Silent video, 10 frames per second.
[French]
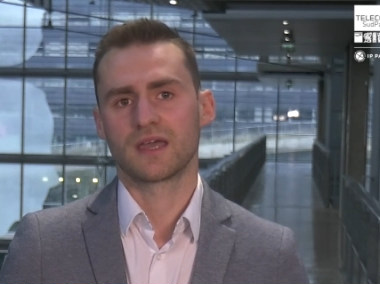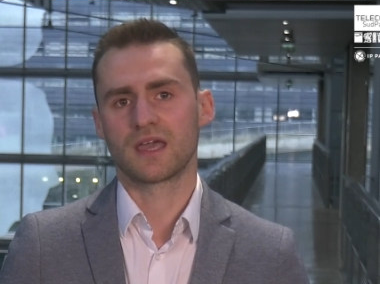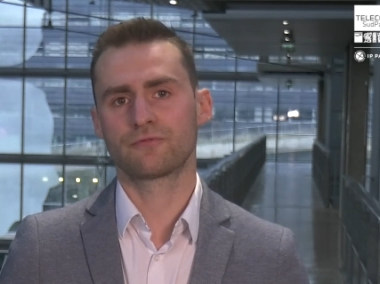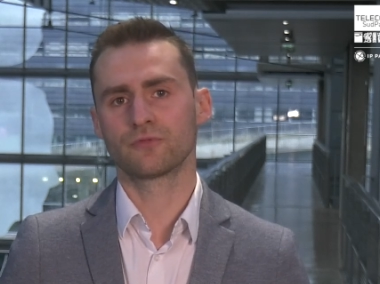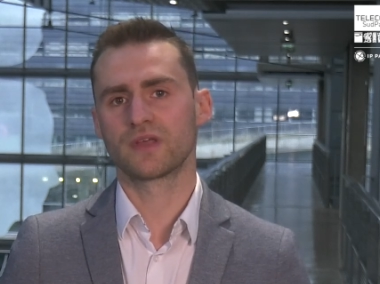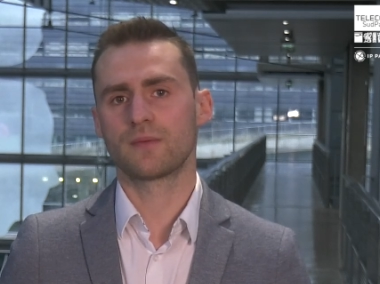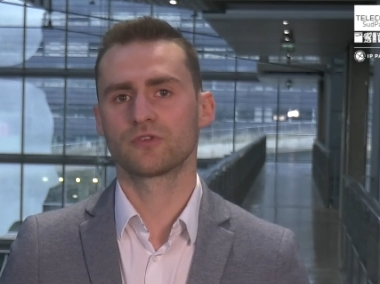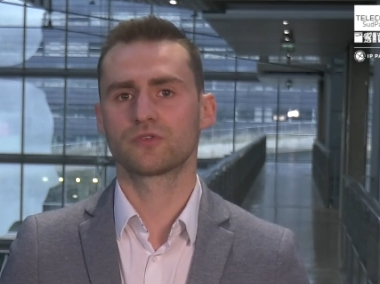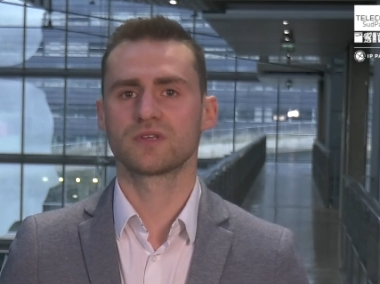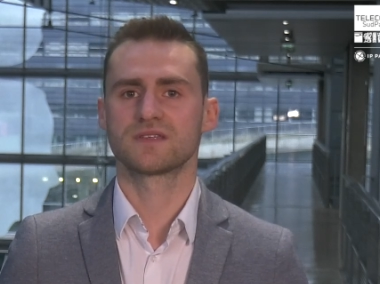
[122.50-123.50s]
et
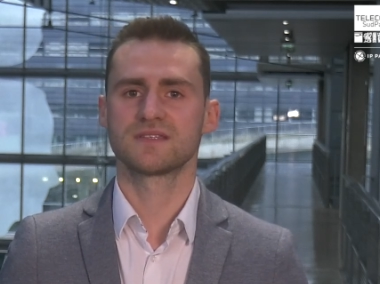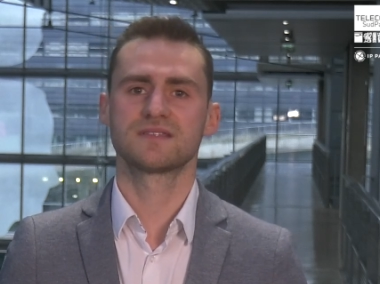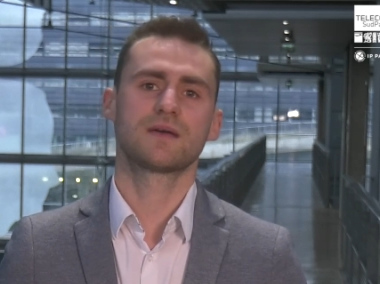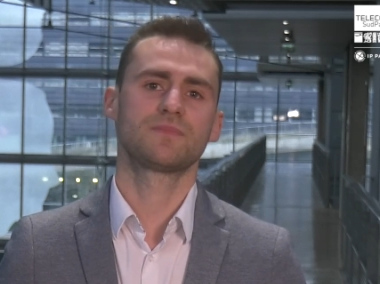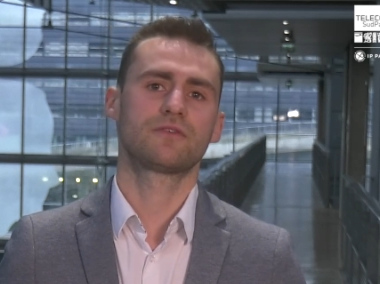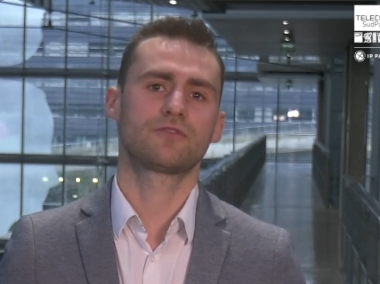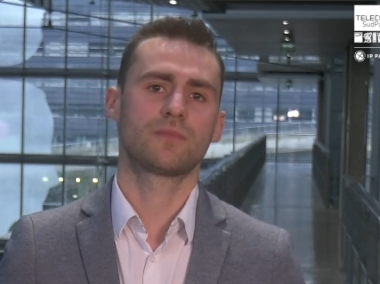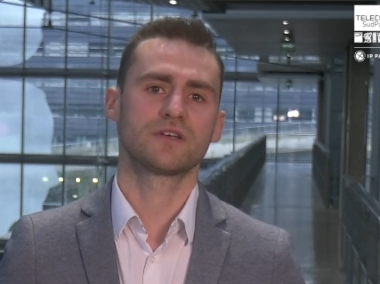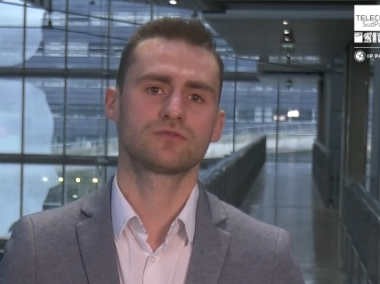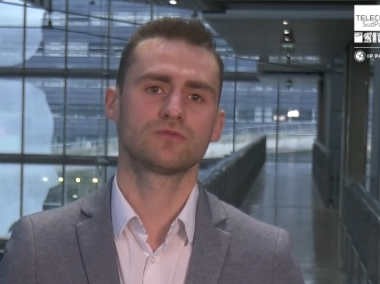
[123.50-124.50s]
fondamentaux des systèmes
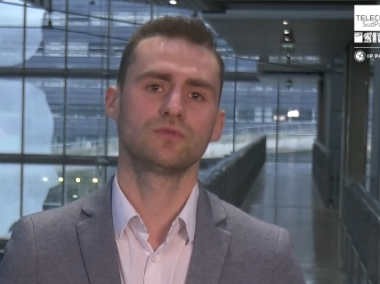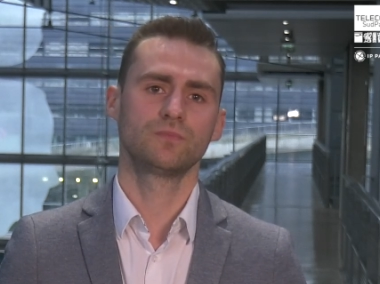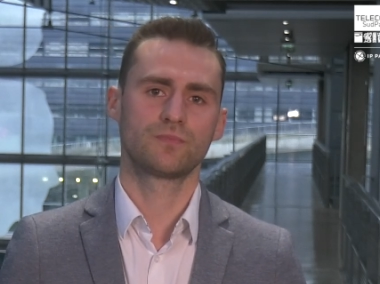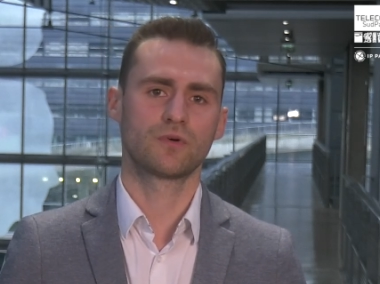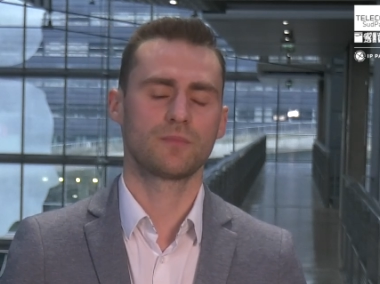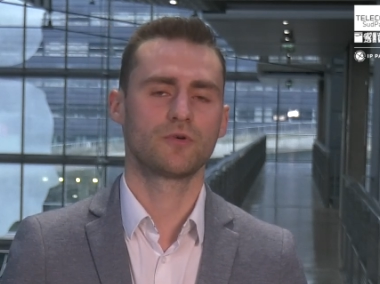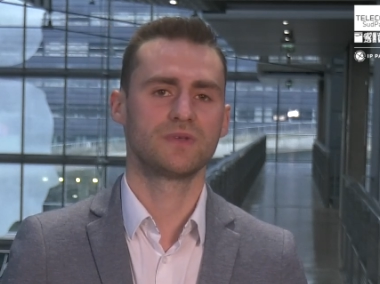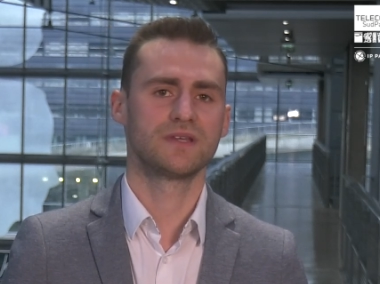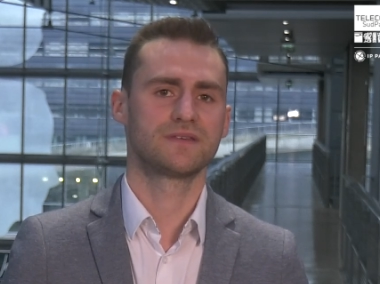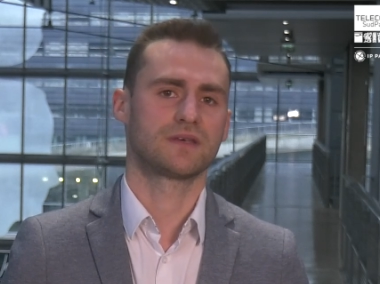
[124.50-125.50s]
d'information pour la
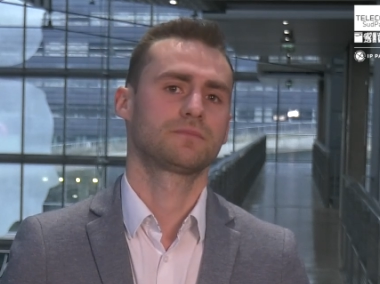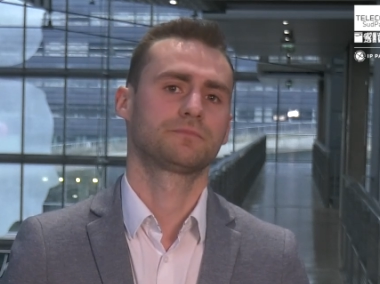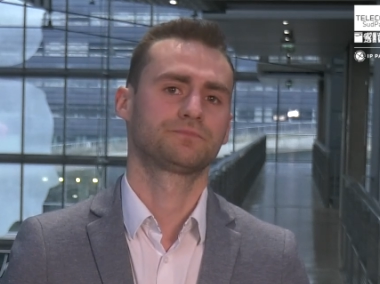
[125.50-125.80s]
mobilité.